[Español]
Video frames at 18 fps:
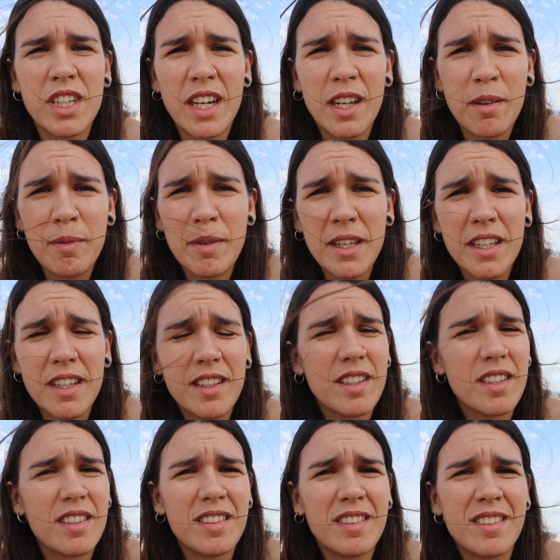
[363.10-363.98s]
ducharme.
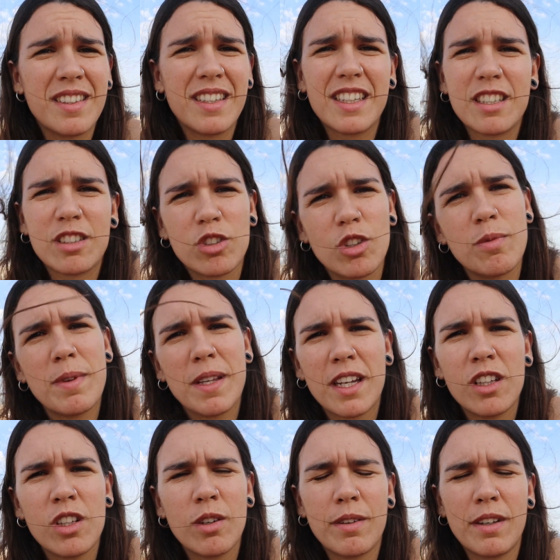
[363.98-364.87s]
Mm, estoy
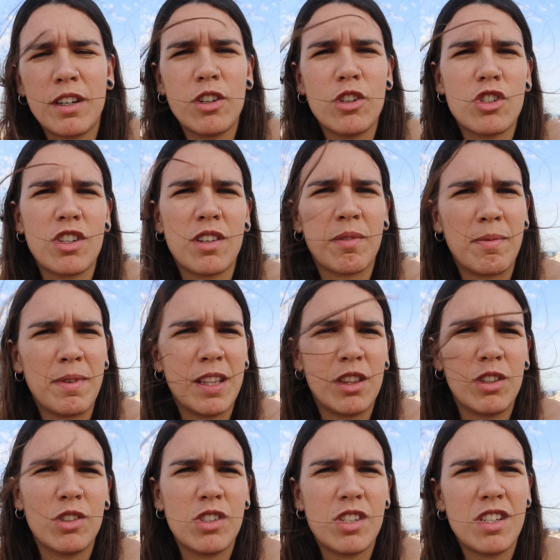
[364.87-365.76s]
mirando a ver los
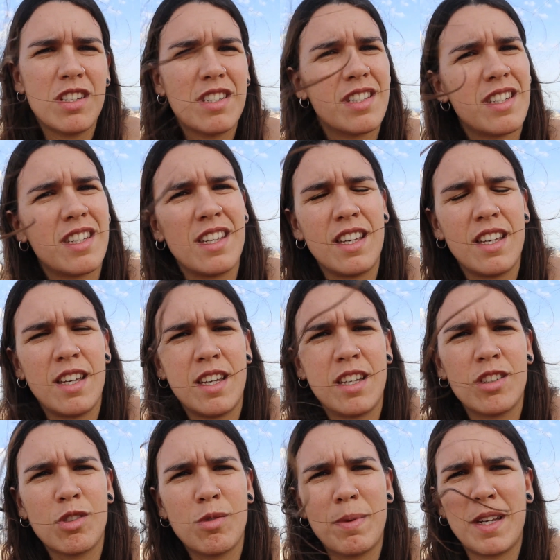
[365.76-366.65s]
segmentos si
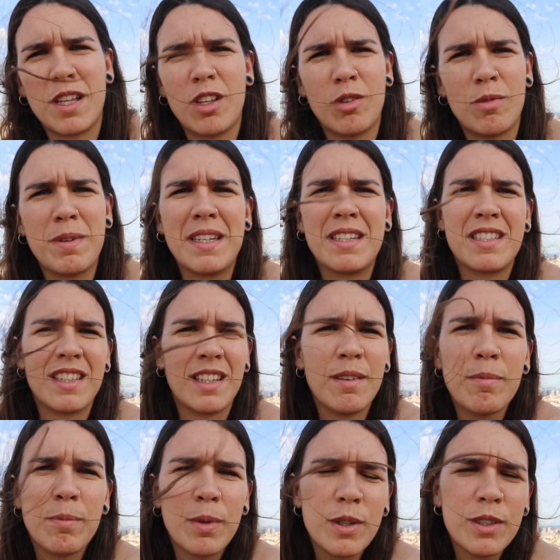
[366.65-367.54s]
he superado mis
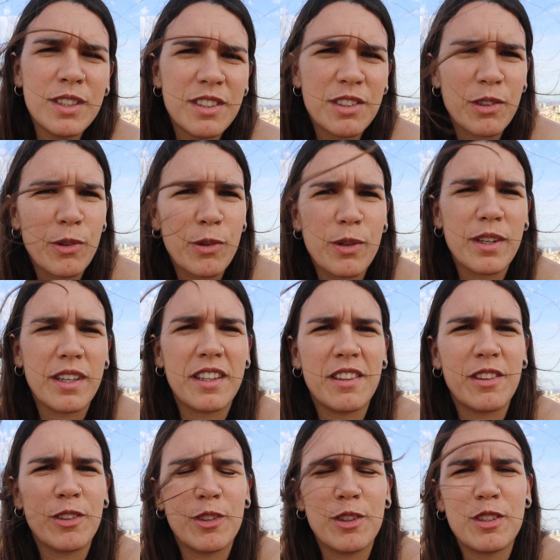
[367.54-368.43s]
tiempos o
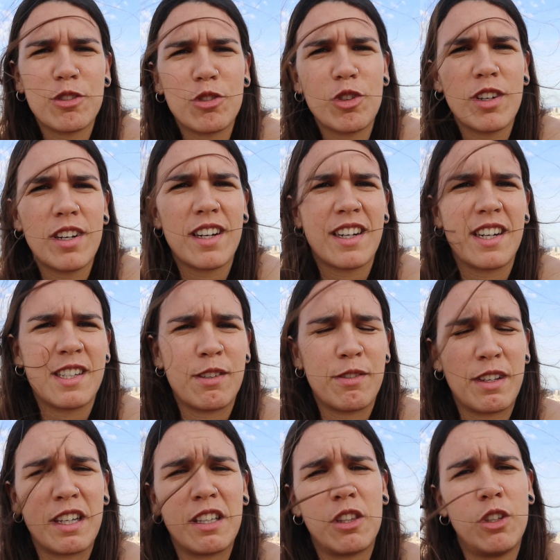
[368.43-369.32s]
en dónde estoy en la
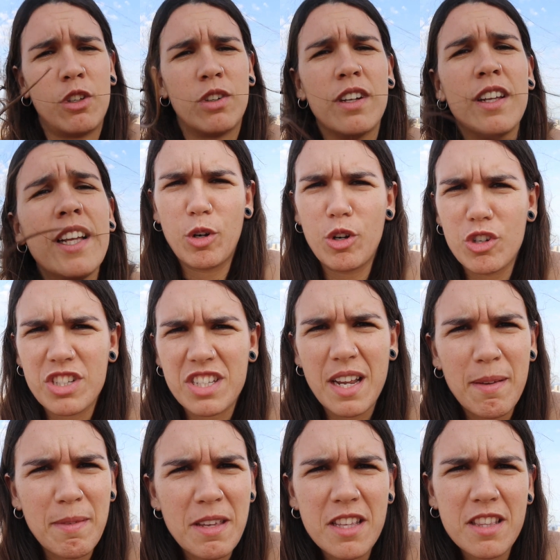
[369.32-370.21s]
clasificación. Bueno,
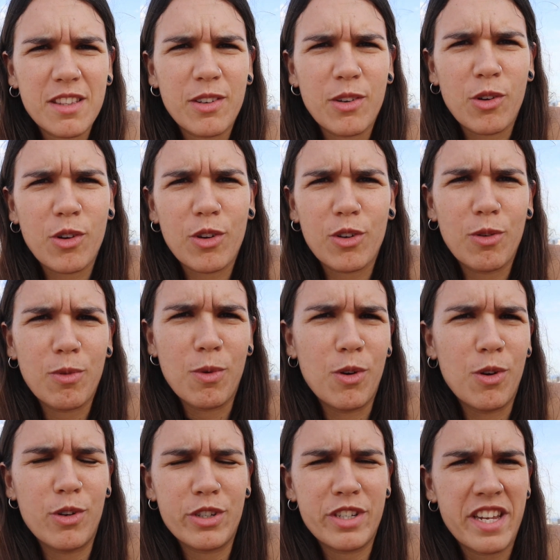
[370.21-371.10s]
Summit o
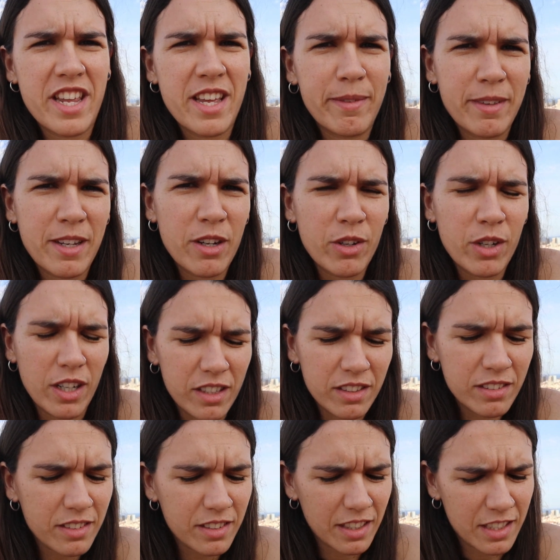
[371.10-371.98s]
como se llame
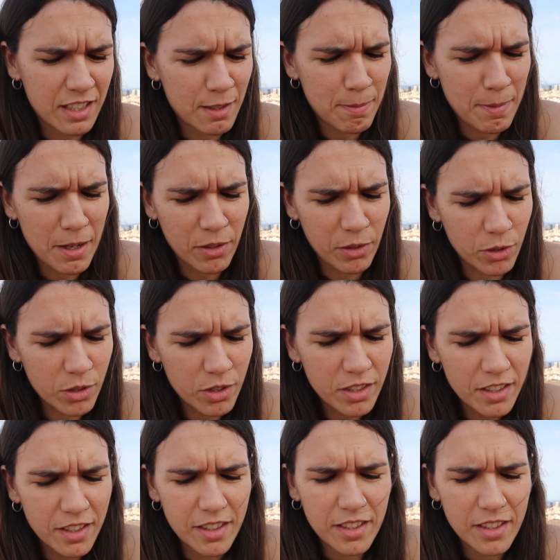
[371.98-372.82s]
ahora, que es de pago